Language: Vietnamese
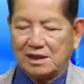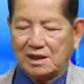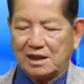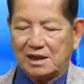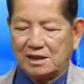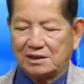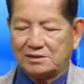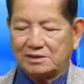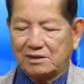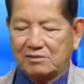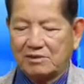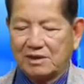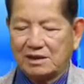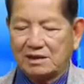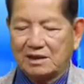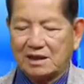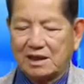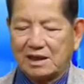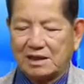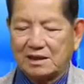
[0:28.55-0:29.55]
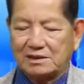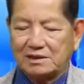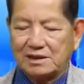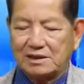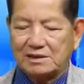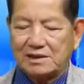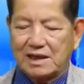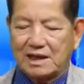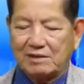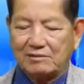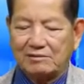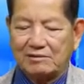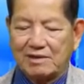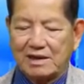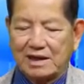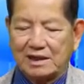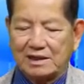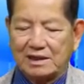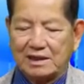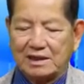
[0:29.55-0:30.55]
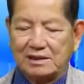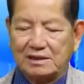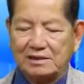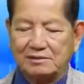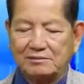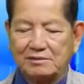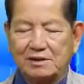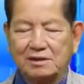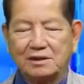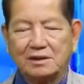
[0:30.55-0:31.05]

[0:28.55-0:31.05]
à, cho biết rằng là cái tình trạng mà cái